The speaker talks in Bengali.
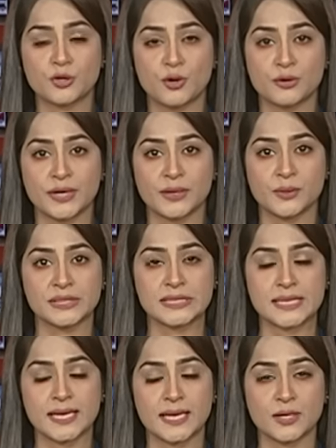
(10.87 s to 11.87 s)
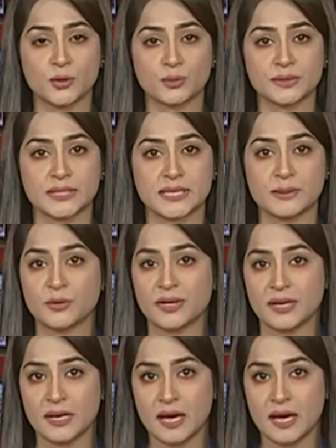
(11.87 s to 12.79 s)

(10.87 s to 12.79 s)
শহরে হয়েছে এই অভিযান এবং